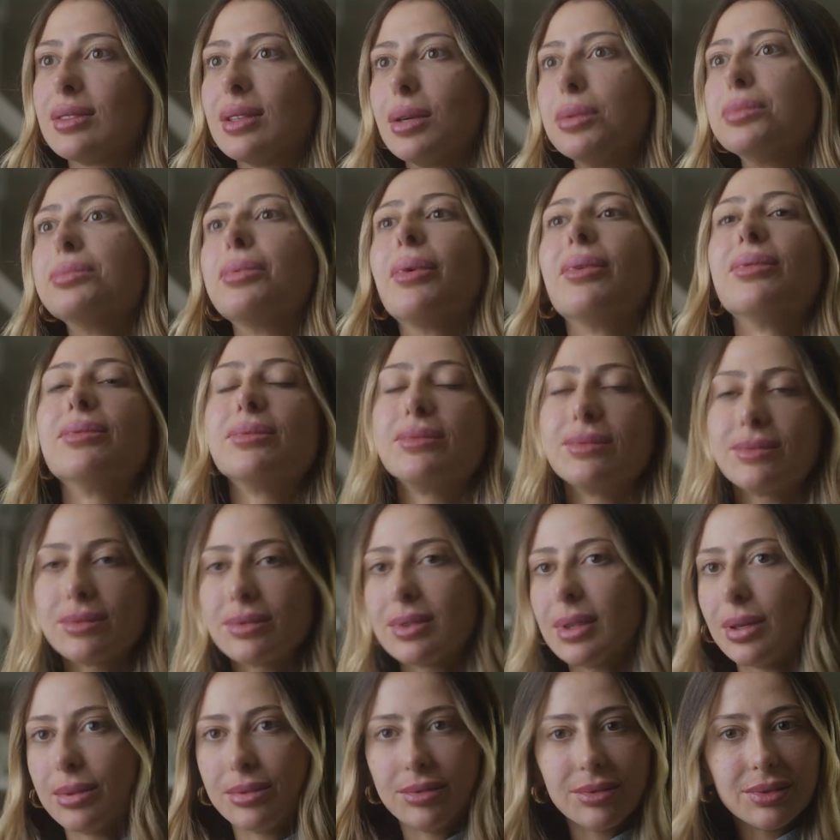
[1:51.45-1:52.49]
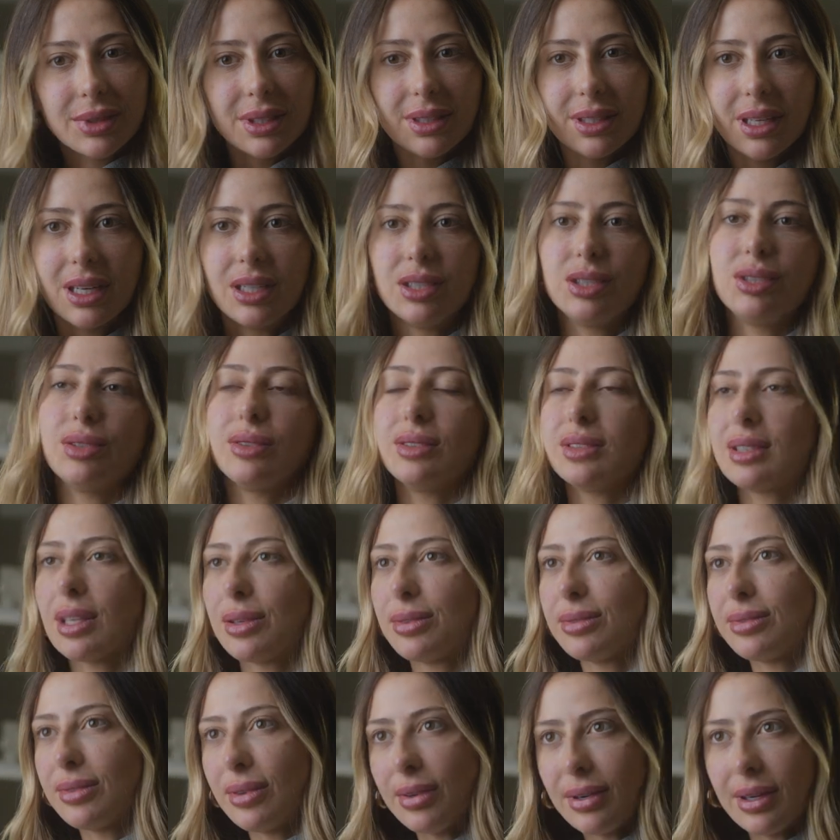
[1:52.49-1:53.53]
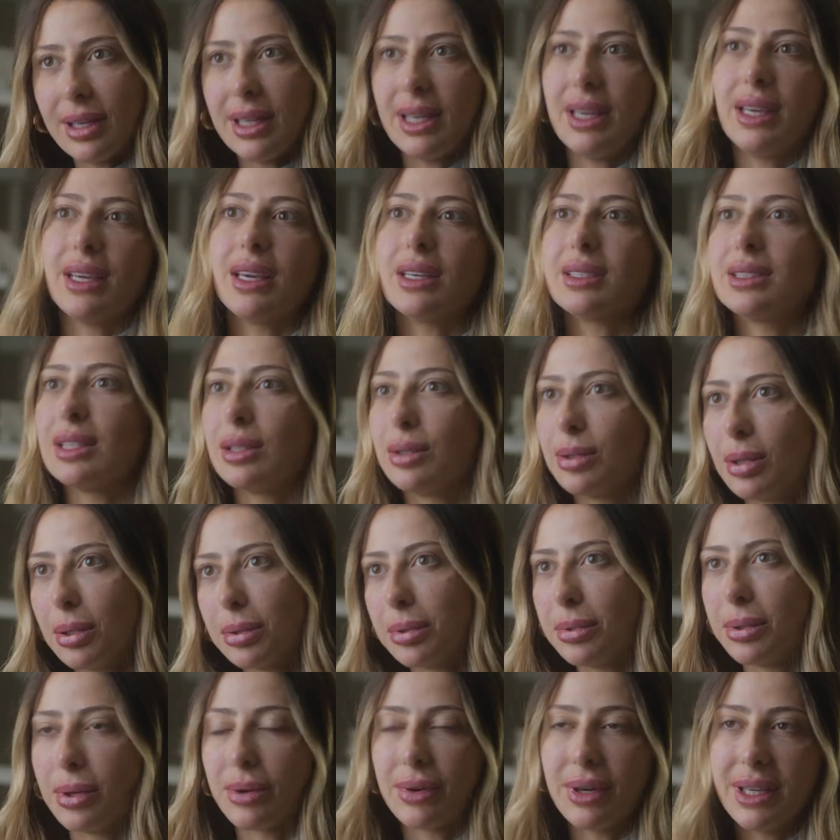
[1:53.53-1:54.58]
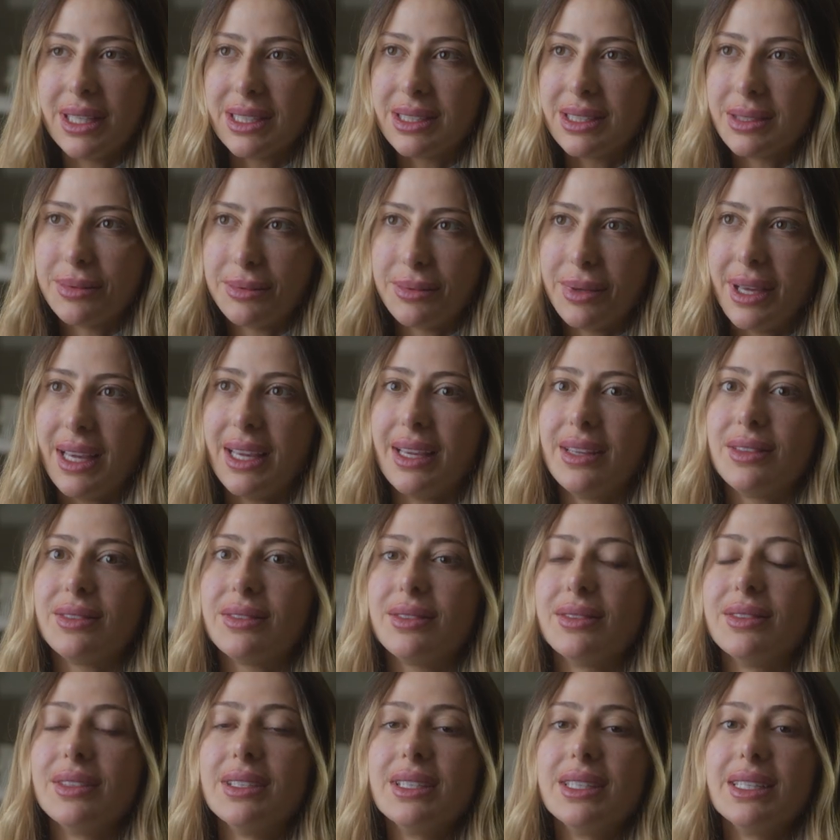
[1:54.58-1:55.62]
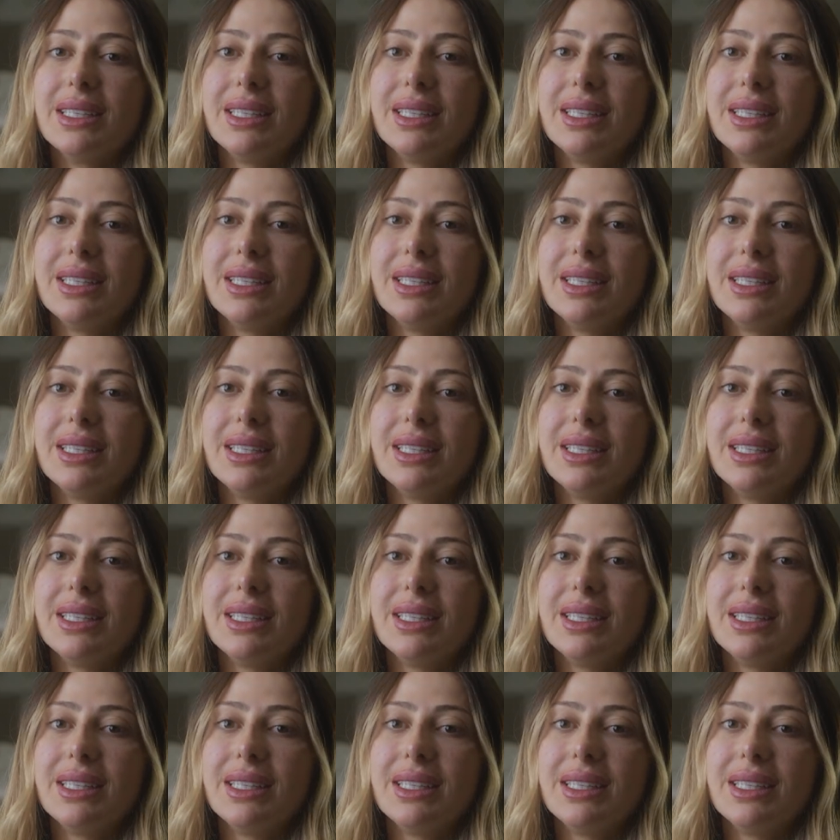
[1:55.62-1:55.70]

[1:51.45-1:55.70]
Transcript: O tão bom, tão grandioso que foi, enriquecedor para o meu conhecimento,